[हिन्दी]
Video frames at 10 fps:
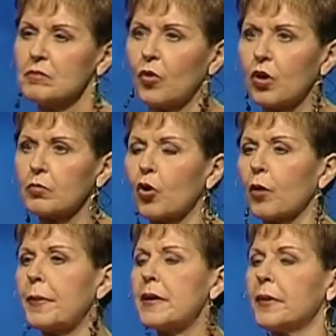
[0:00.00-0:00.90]
ज़्यादा
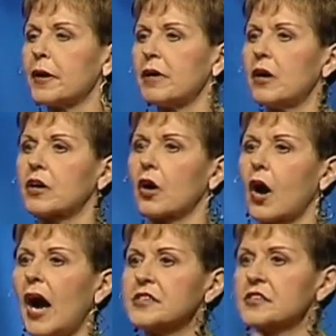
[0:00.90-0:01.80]
से ज़्यादा लोग अपने
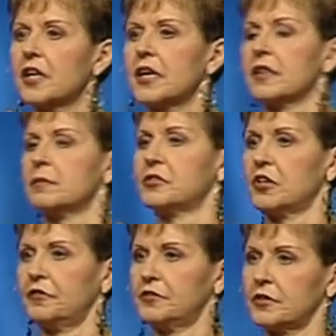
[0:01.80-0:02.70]
आप को अमेरिका में
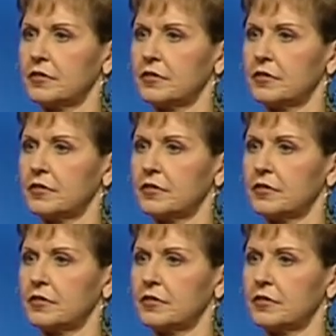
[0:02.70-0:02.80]
सबसे